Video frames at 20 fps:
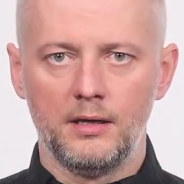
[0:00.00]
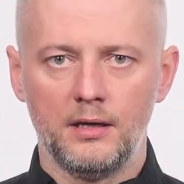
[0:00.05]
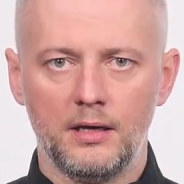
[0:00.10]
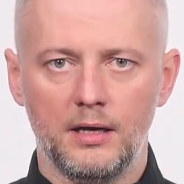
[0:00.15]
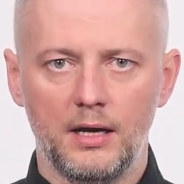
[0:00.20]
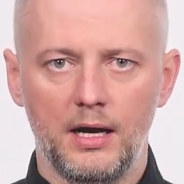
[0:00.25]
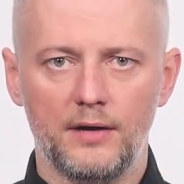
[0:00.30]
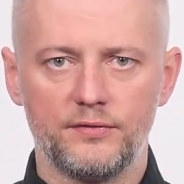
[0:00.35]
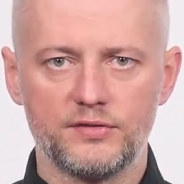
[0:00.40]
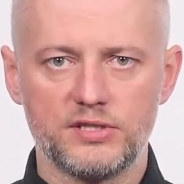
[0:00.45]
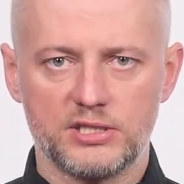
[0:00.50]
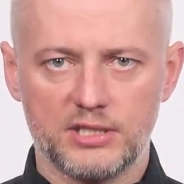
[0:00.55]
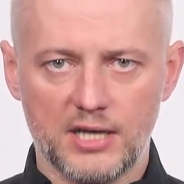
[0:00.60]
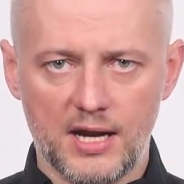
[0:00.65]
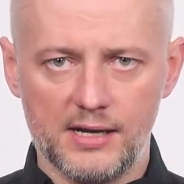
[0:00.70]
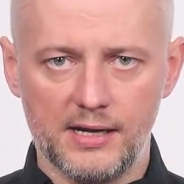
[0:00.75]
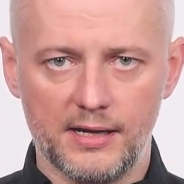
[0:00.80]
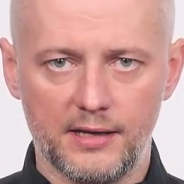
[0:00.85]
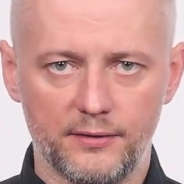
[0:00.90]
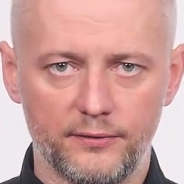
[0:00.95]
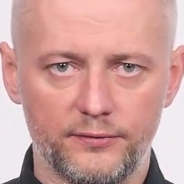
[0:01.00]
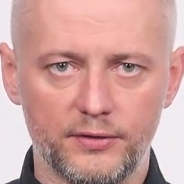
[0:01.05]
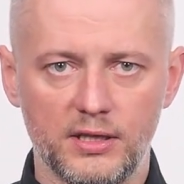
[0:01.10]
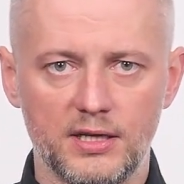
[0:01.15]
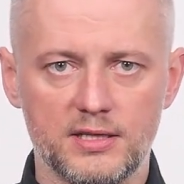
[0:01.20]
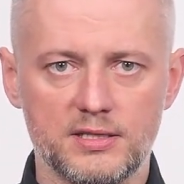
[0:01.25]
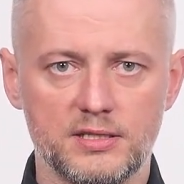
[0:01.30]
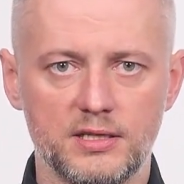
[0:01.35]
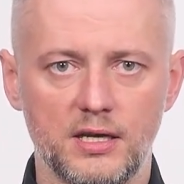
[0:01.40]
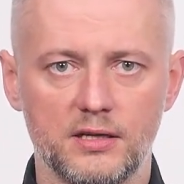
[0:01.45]
Австралия
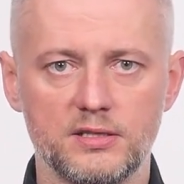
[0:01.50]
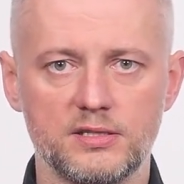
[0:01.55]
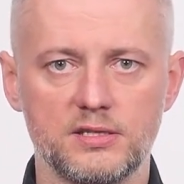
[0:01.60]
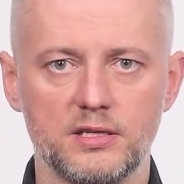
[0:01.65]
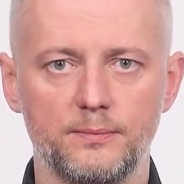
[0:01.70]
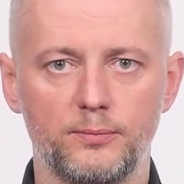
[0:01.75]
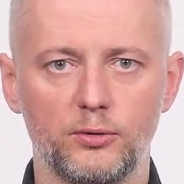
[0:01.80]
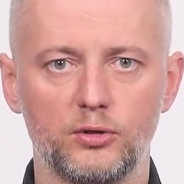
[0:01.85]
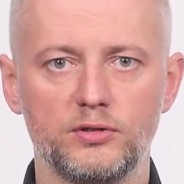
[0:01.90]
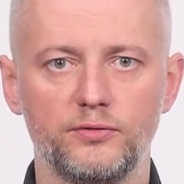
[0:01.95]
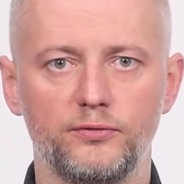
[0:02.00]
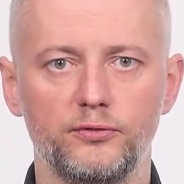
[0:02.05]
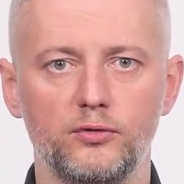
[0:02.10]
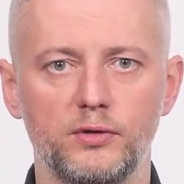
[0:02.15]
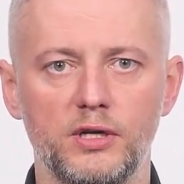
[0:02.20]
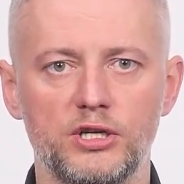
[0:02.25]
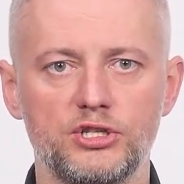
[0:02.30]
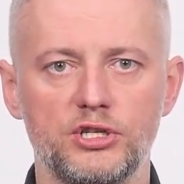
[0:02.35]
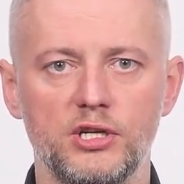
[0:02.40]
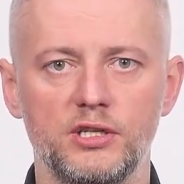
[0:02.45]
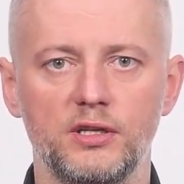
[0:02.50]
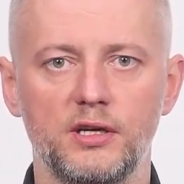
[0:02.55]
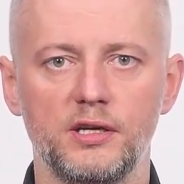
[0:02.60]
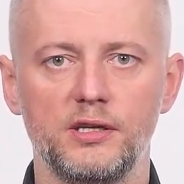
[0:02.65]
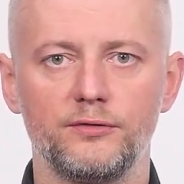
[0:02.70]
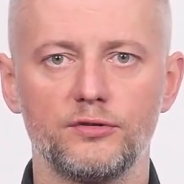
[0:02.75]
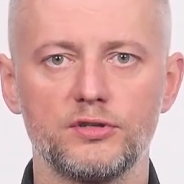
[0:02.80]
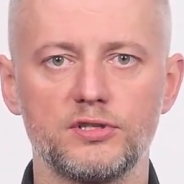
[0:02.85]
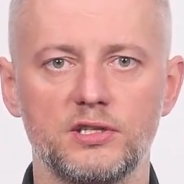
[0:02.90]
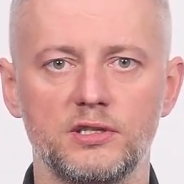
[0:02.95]
ввела санкции против Лукашенко,
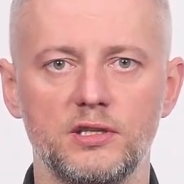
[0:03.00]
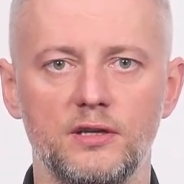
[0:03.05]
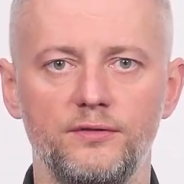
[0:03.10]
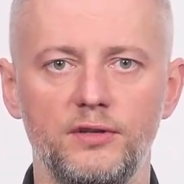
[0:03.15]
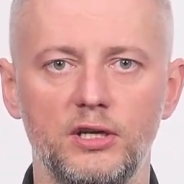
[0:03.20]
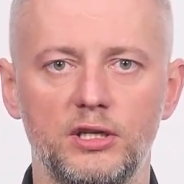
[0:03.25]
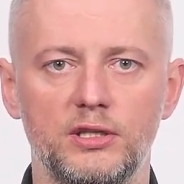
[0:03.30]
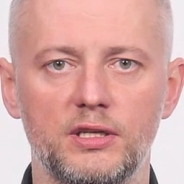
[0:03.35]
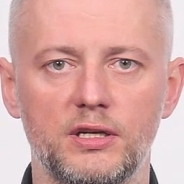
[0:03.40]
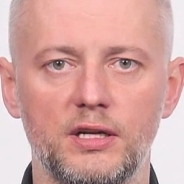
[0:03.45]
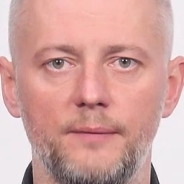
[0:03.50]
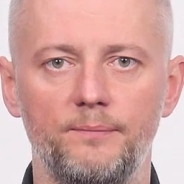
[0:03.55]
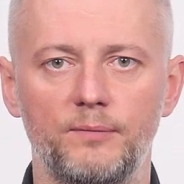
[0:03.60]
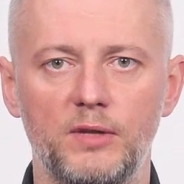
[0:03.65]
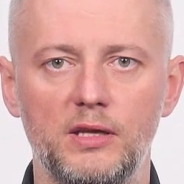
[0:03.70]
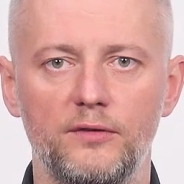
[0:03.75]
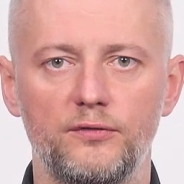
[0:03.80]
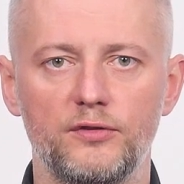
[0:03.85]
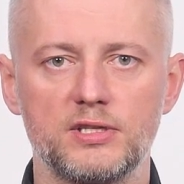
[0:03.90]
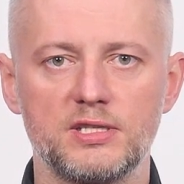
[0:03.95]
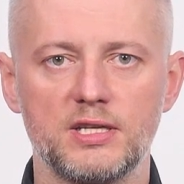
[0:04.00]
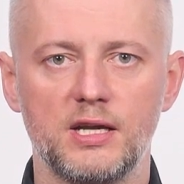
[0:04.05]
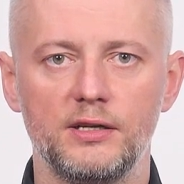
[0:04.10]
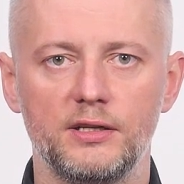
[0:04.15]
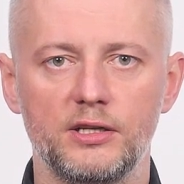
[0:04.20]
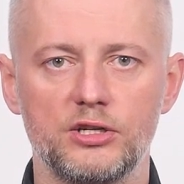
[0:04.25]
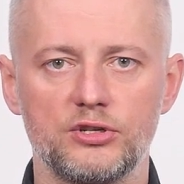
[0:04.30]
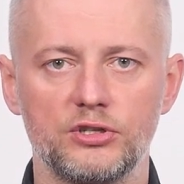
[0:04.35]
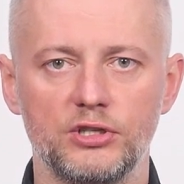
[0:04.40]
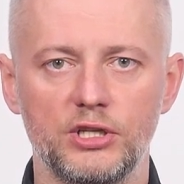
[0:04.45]
его сына Виктора и
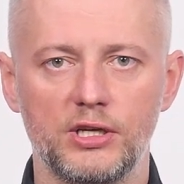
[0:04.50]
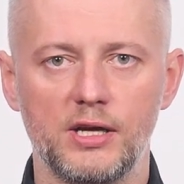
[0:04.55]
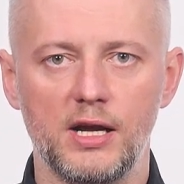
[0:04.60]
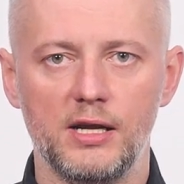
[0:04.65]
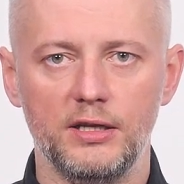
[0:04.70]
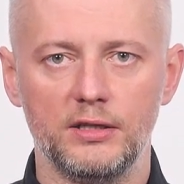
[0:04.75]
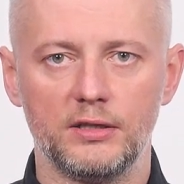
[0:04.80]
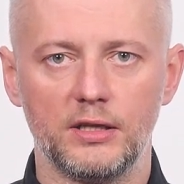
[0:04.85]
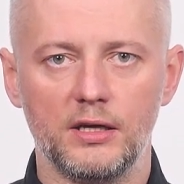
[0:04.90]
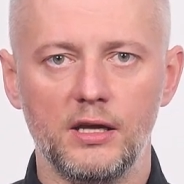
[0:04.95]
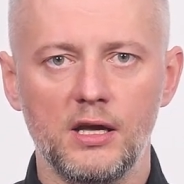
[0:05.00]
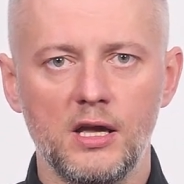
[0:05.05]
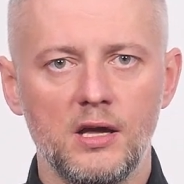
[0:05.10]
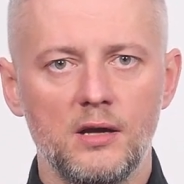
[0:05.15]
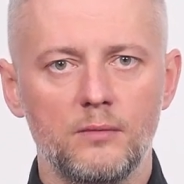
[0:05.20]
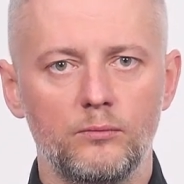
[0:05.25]
официальной жены Галины.